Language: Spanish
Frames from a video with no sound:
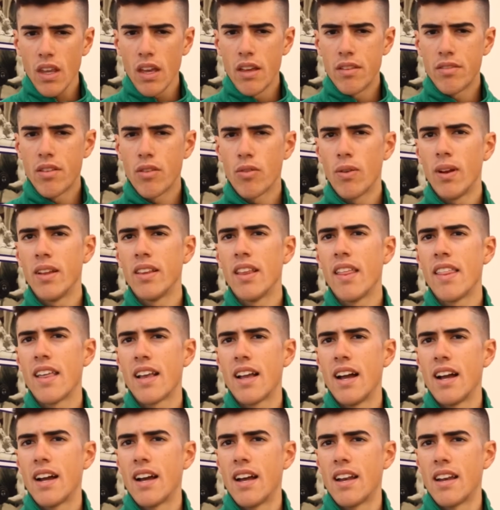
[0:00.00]
se suelen
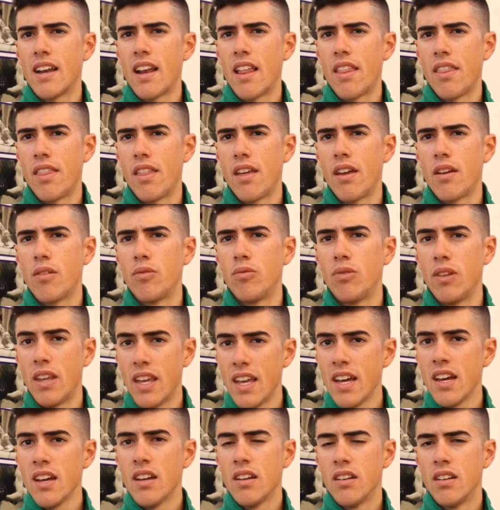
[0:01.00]
dedicar a carreras de un
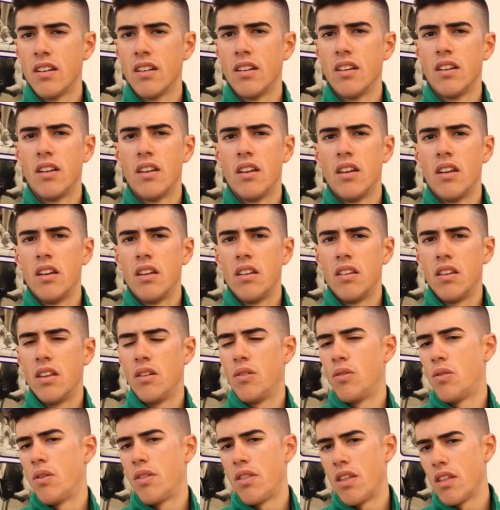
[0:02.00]
día, de
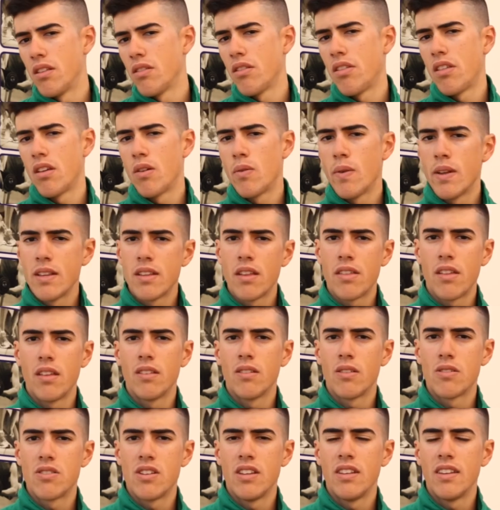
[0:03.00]
unos
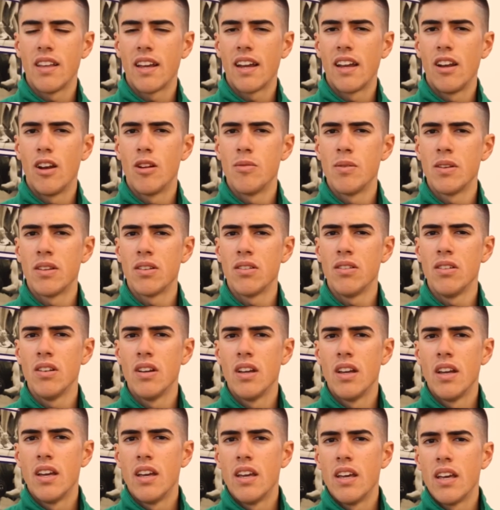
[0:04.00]
150-180 kilómetros,
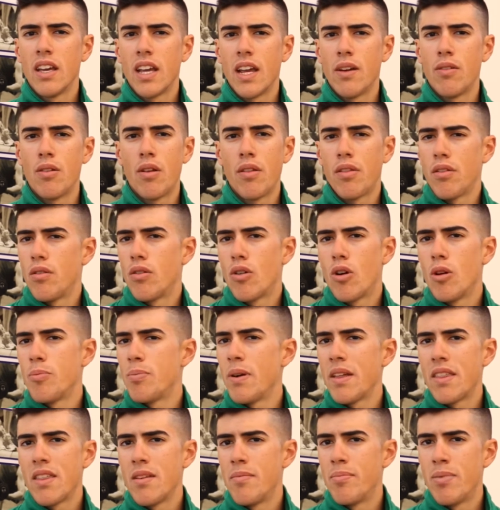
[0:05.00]
y bueno, son
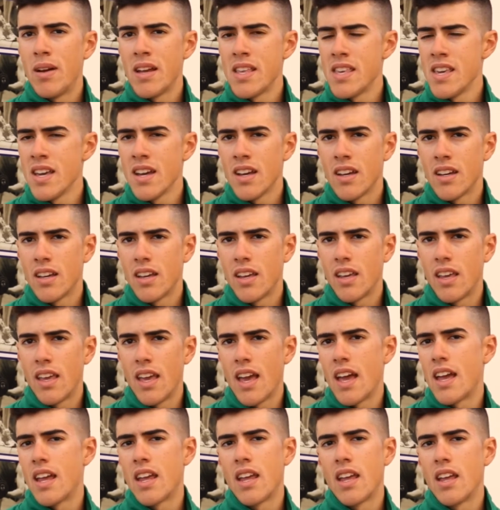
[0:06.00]
Copas de España, que
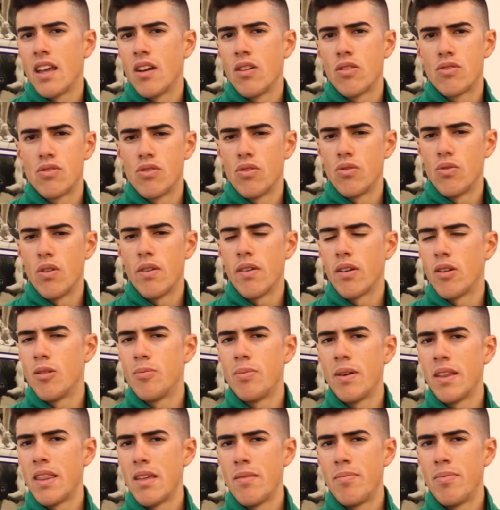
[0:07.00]
hay 8 o 9
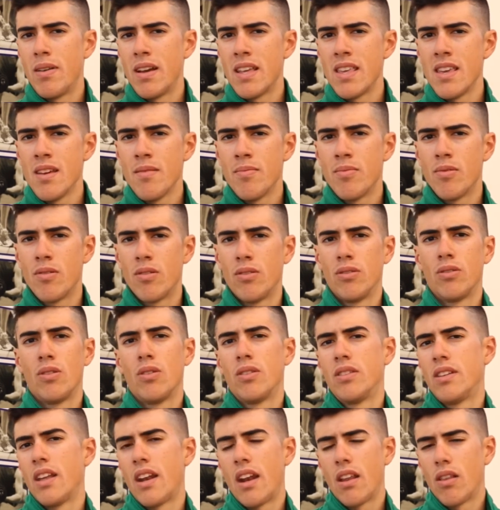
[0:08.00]
Copas de España por todo
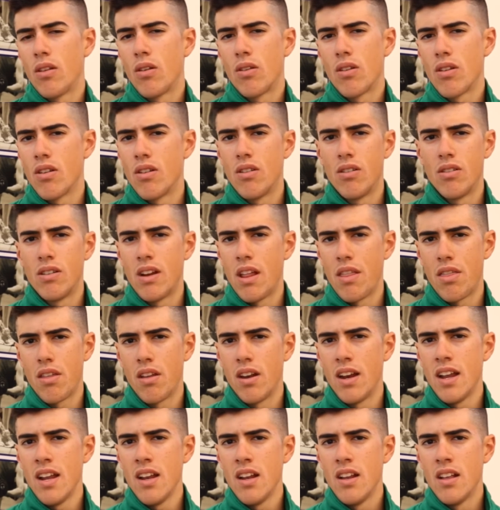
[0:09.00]
el territorio
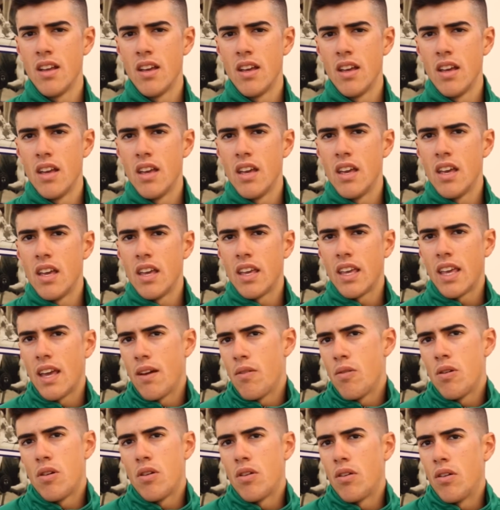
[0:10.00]
nacional que
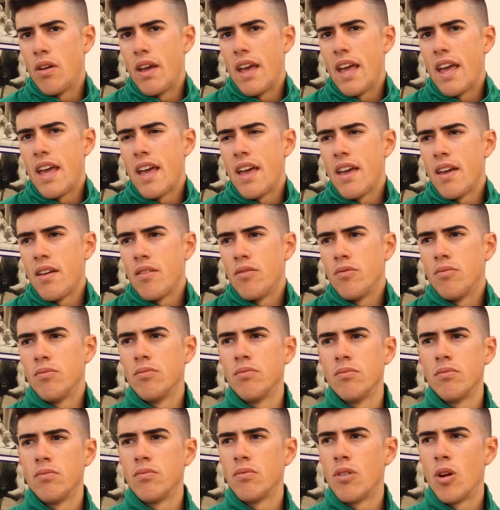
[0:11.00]
bueno, es
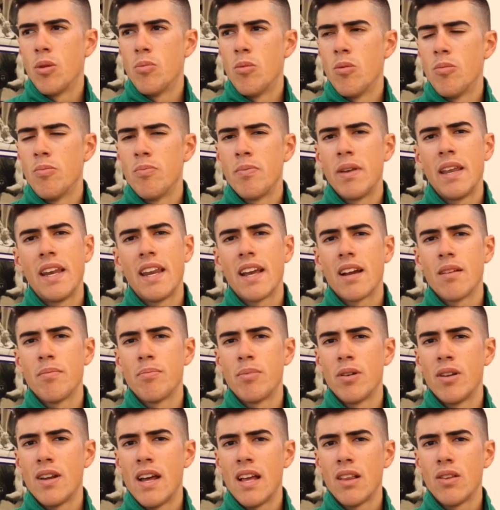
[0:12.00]
como un mini
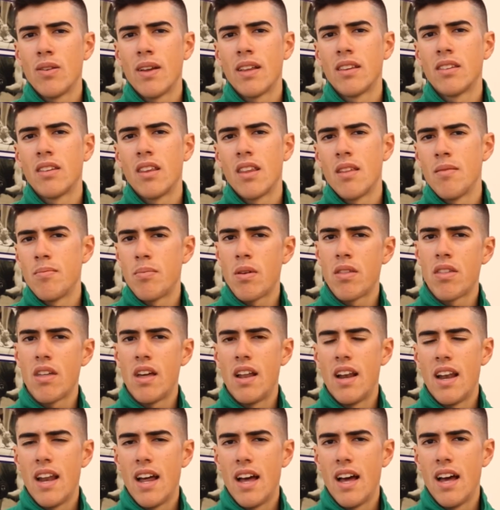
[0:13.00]
campeonato antes de
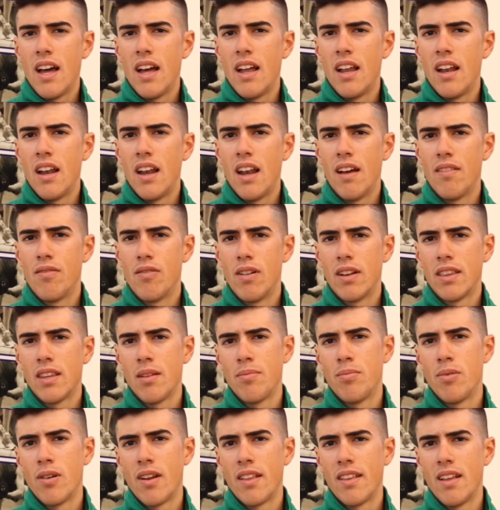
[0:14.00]
empezar las vueltas
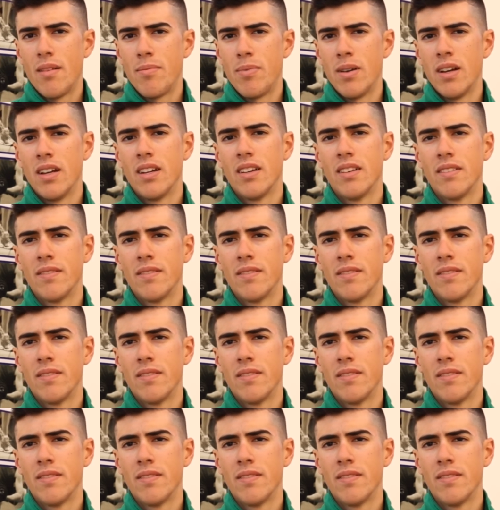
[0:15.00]
por etapas.